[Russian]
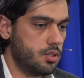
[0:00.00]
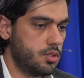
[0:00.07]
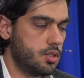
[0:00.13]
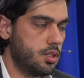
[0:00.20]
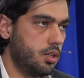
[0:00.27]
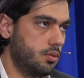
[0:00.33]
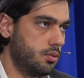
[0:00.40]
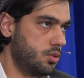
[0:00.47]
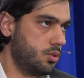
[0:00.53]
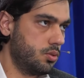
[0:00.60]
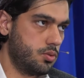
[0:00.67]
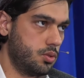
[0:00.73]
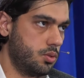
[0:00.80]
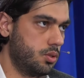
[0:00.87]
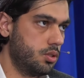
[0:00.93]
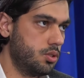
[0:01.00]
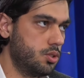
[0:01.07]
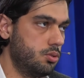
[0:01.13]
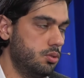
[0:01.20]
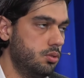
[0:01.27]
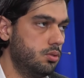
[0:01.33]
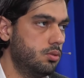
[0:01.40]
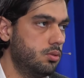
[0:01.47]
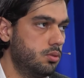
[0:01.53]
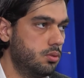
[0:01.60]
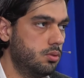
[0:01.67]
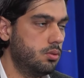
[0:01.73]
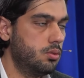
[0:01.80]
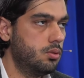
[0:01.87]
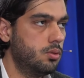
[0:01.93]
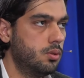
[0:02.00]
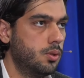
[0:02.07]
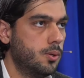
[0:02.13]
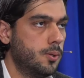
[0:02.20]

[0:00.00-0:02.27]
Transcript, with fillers: отстаивать, что все хорошо, но